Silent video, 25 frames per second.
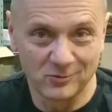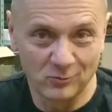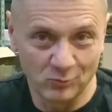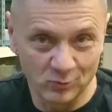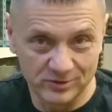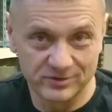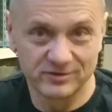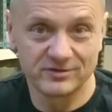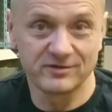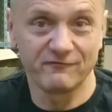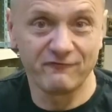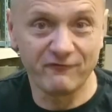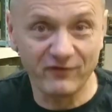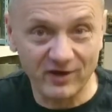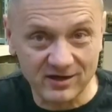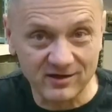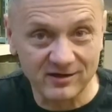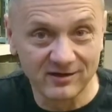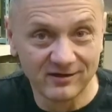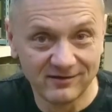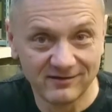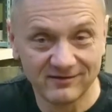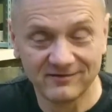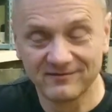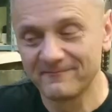what the fuck,
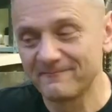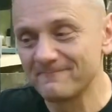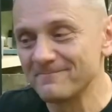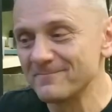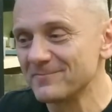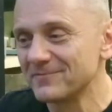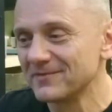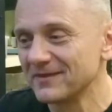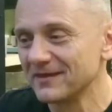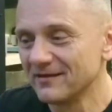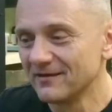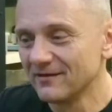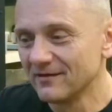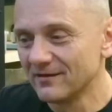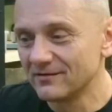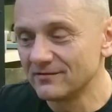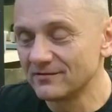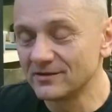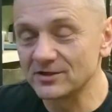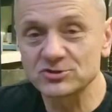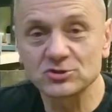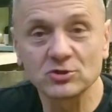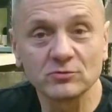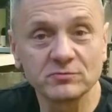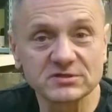
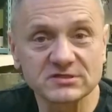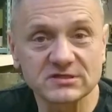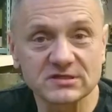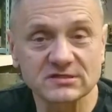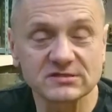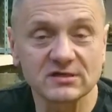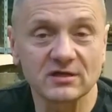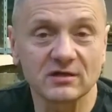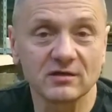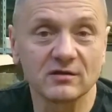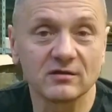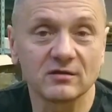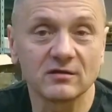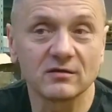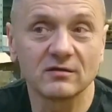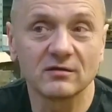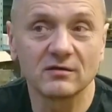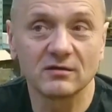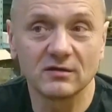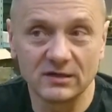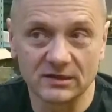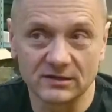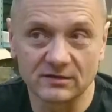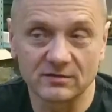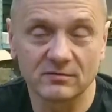на что мне сказали,
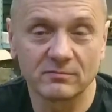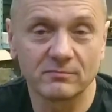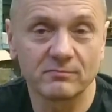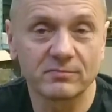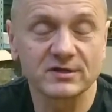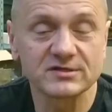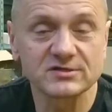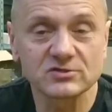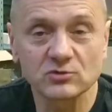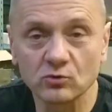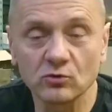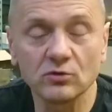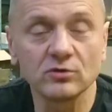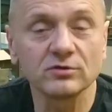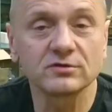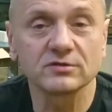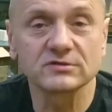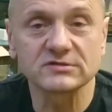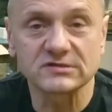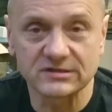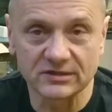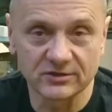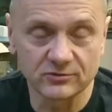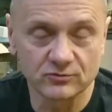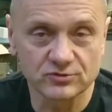Эд, происходит
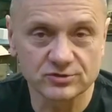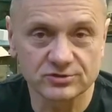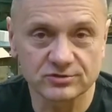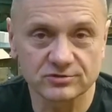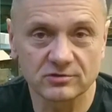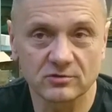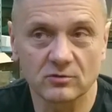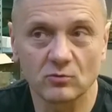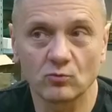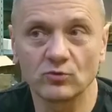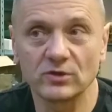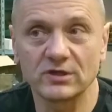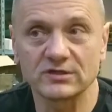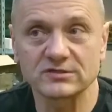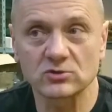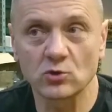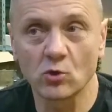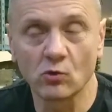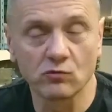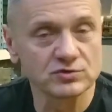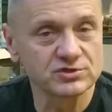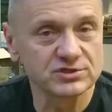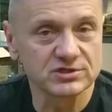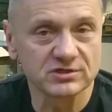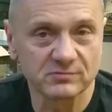следующее. У нас
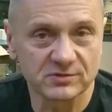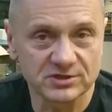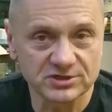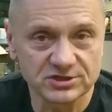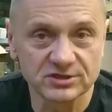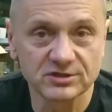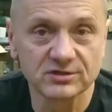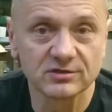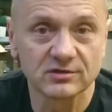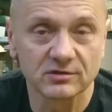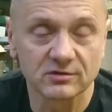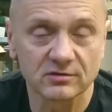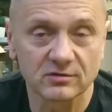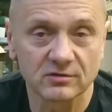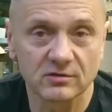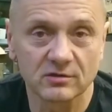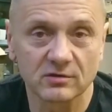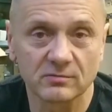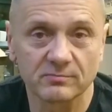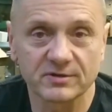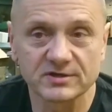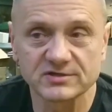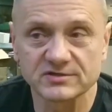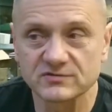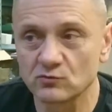ковочные машины,
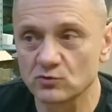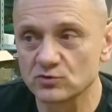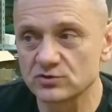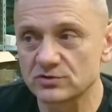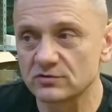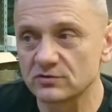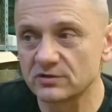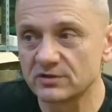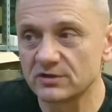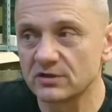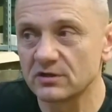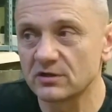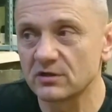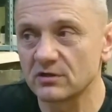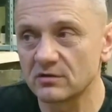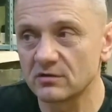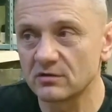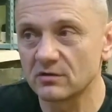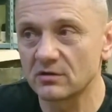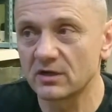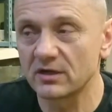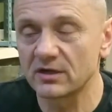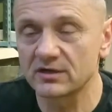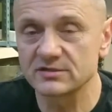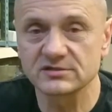э, производство их
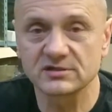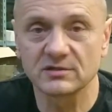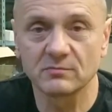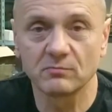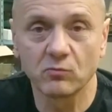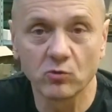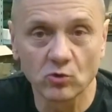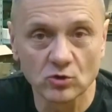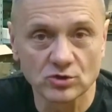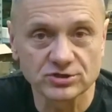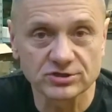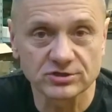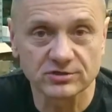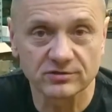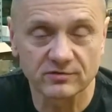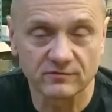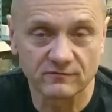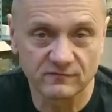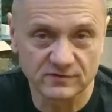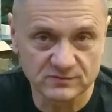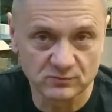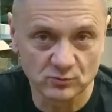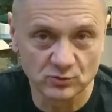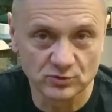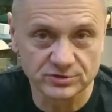э, гораздо больше
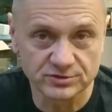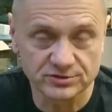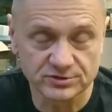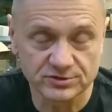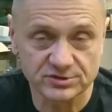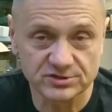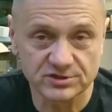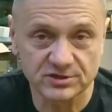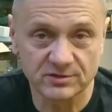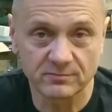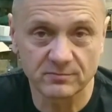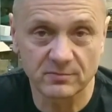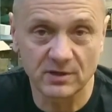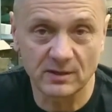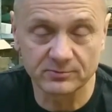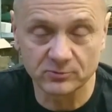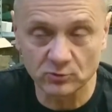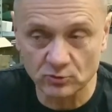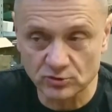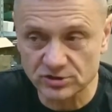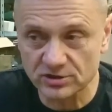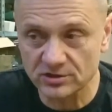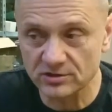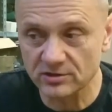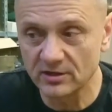возможностей, чем
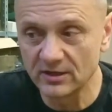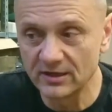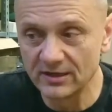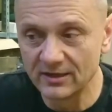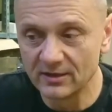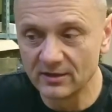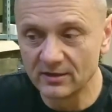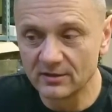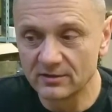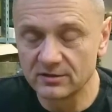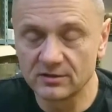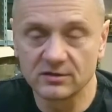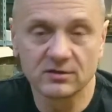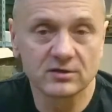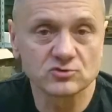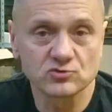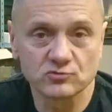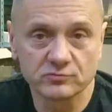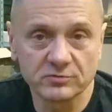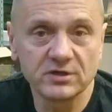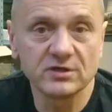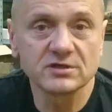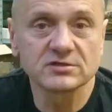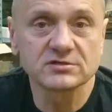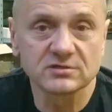обточка. И,
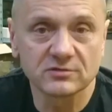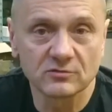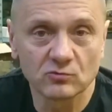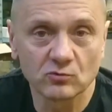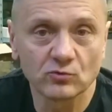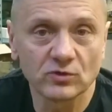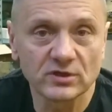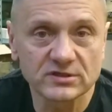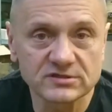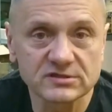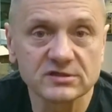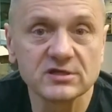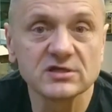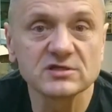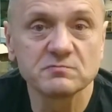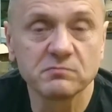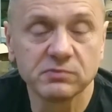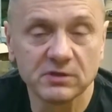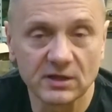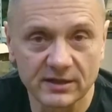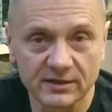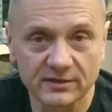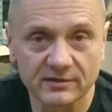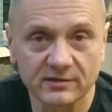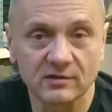разумеется, у нас есть
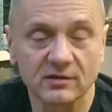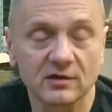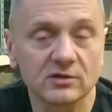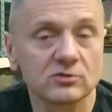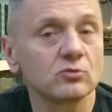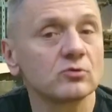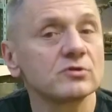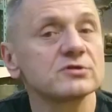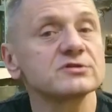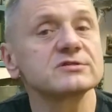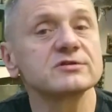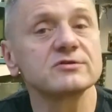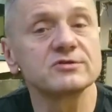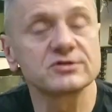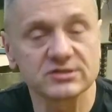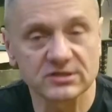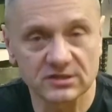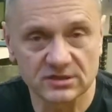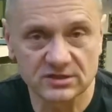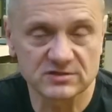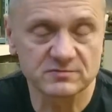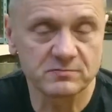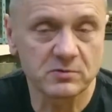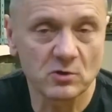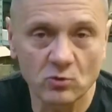бланки, которые
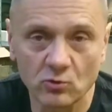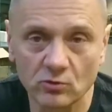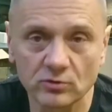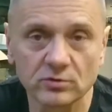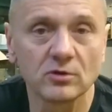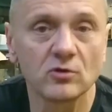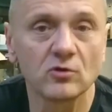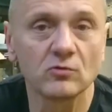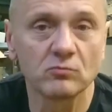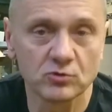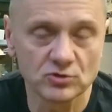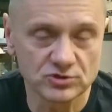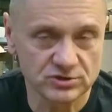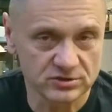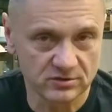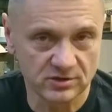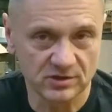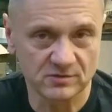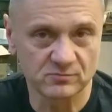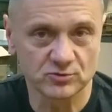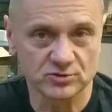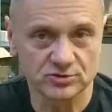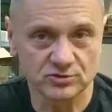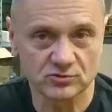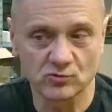совершенно спокойно любой
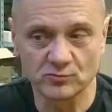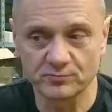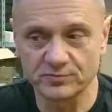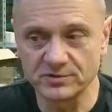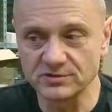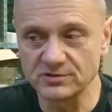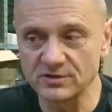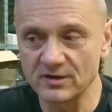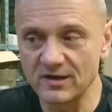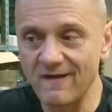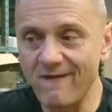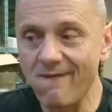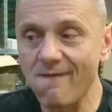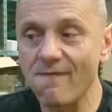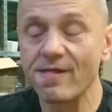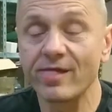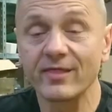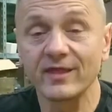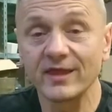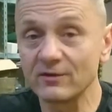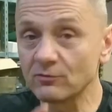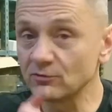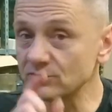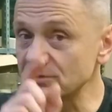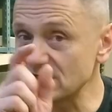человек может купить.
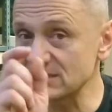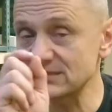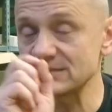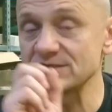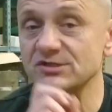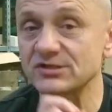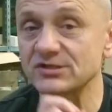И вот здесь